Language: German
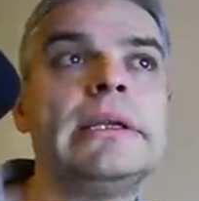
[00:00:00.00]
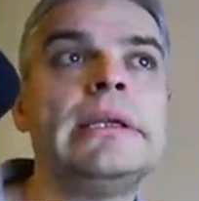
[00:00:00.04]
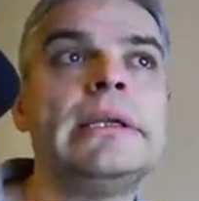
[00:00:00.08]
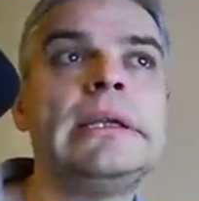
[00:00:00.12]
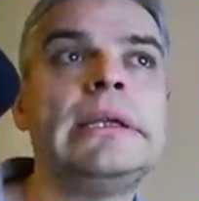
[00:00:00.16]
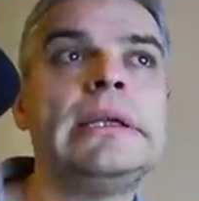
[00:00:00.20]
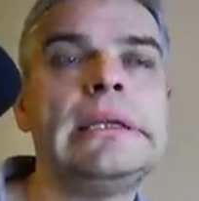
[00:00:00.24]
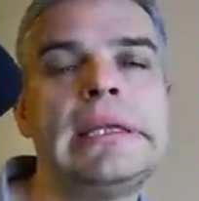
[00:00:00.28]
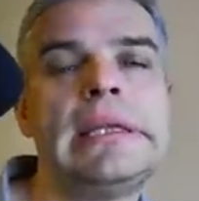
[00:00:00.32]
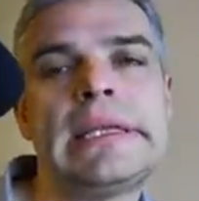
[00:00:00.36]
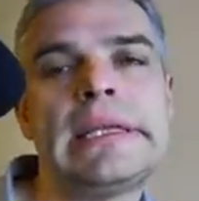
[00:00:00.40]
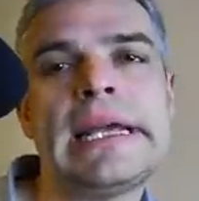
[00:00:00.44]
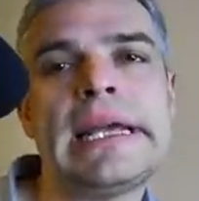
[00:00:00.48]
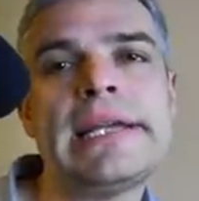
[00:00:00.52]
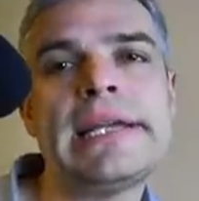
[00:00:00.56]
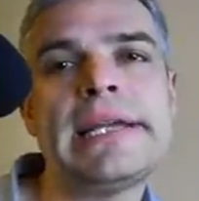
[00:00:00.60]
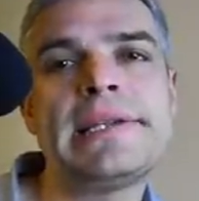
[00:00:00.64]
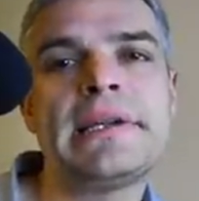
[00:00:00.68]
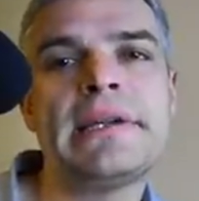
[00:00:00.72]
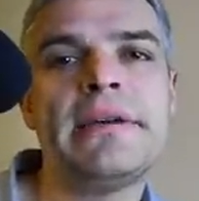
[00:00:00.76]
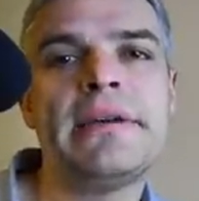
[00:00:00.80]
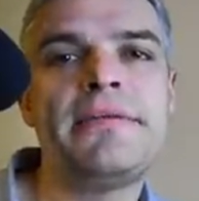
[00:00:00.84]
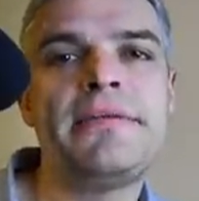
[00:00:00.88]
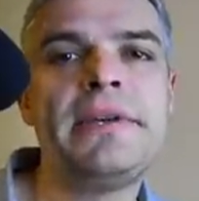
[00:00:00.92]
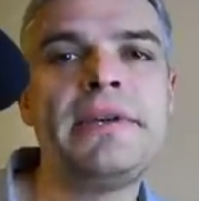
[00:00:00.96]
in den
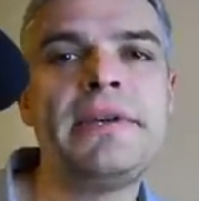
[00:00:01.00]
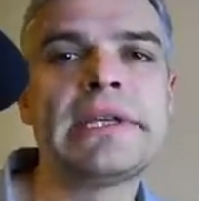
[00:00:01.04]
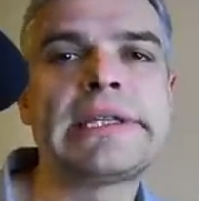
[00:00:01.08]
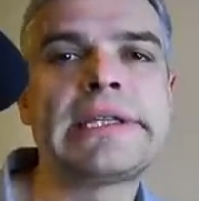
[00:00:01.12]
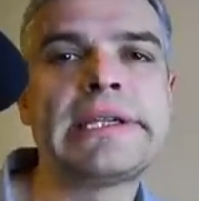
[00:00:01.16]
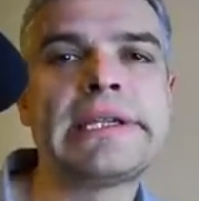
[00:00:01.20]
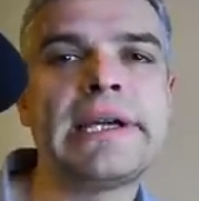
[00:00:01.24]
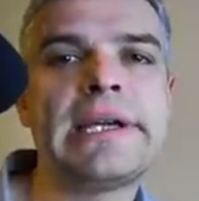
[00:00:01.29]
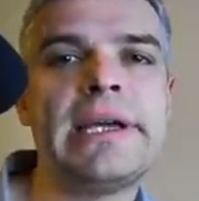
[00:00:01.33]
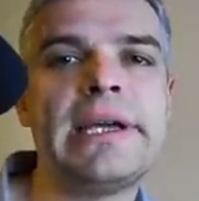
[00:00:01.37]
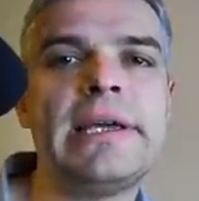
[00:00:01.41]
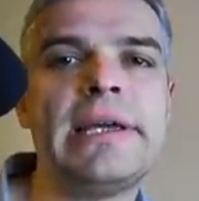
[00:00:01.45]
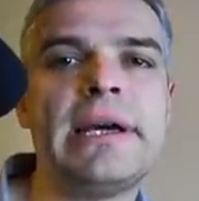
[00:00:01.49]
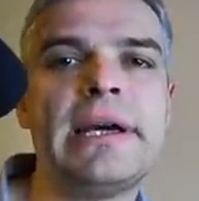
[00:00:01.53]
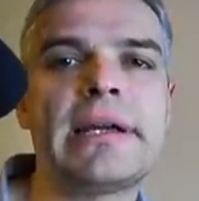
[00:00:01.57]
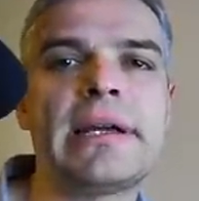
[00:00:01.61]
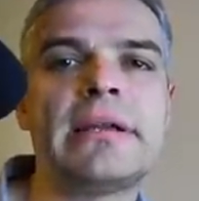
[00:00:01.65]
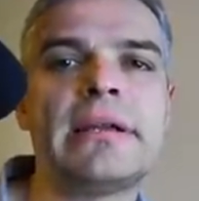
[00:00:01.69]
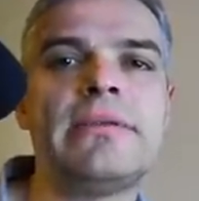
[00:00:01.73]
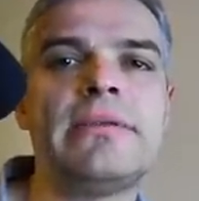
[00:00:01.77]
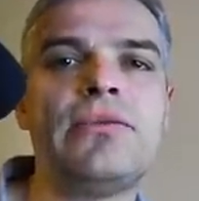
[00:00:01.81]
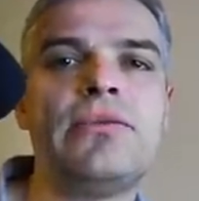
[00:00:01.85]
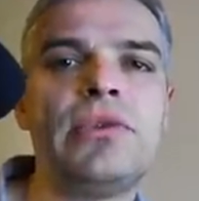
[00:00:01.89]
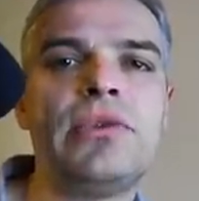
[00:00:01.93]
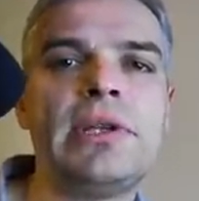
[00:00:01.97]
30er, 40er
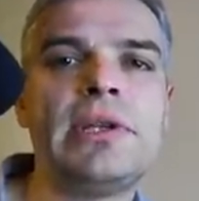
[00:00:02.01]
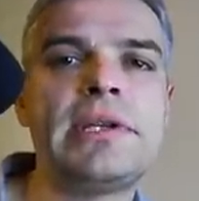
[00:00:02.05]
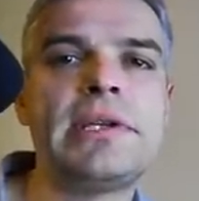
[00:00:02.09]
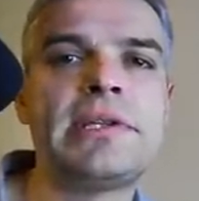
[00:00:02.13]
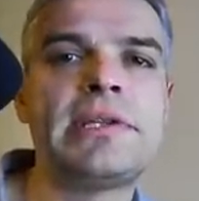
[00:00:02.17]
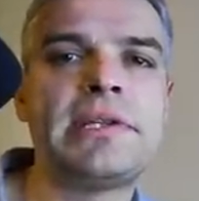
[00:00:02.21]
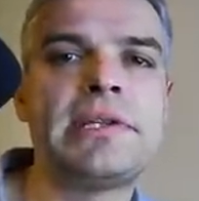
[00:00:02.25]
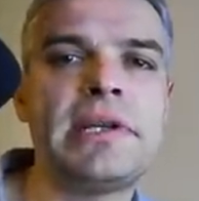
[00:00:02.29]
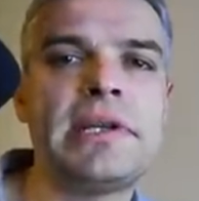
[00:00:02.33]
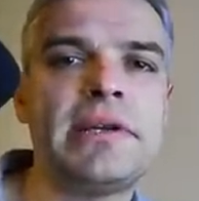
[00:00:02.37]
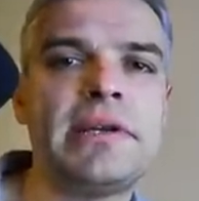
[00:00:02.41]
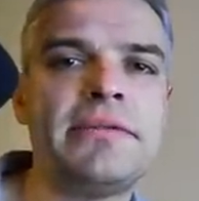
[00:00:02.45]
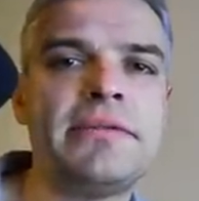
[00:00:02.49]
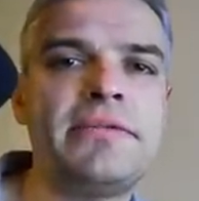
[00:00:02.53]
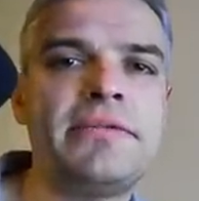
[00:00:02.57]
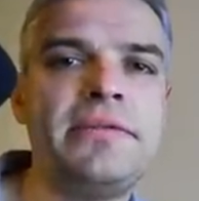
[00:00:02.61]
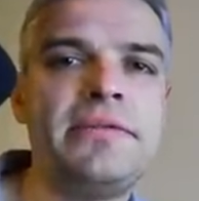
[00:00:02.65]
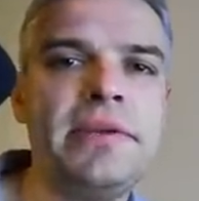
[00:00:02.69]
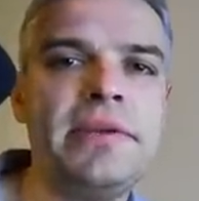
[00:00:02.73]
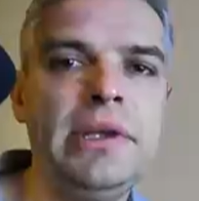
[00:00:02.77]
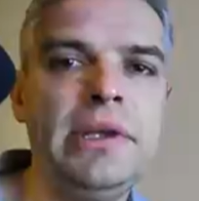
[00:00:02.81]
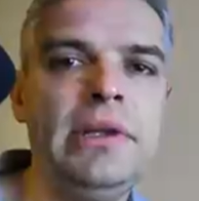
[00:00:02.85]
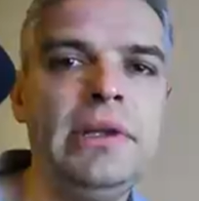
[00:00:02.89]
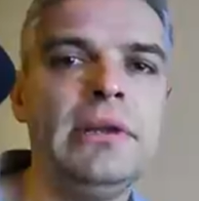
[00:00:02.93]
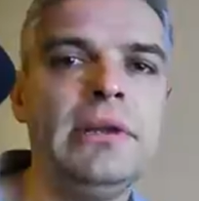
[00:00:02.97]
Jahren wurde sehr
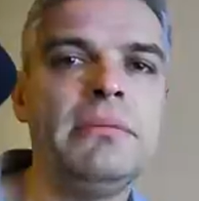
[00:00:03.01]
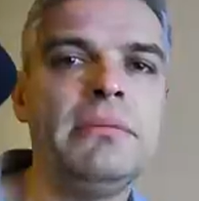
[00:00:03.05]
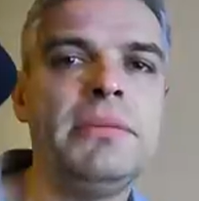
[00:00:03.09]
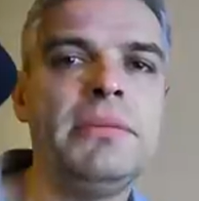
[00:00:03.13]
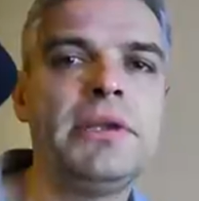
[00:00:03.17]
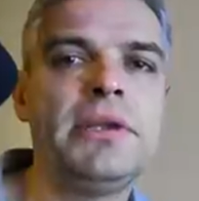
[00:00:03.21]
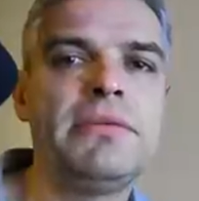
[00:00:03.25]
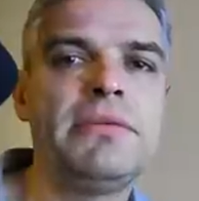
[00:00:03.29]
viel mit